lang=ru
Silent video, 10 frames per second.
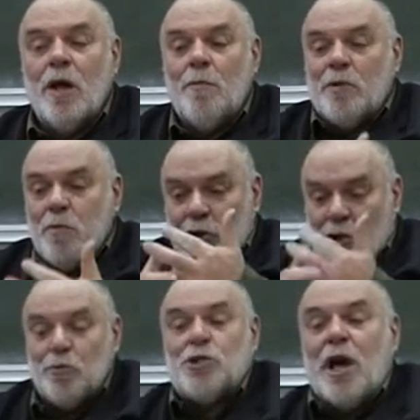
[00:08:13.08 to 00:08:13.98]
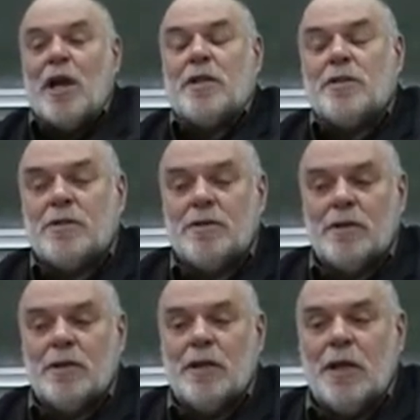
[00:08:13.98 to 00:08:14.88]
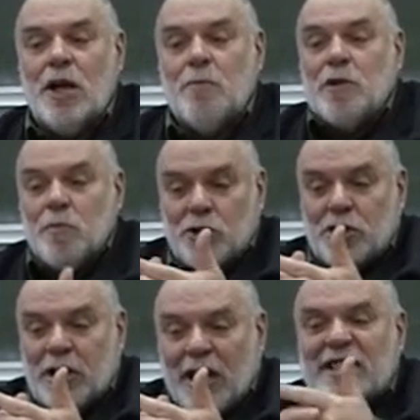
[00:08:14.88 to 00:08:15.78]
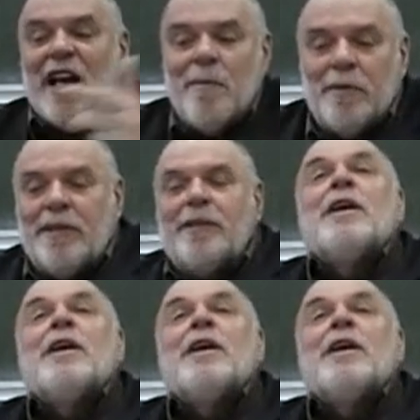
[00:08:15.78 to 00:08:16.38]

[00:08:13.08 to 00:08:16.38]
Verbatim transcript: Быть может случайность. Быть может я сам,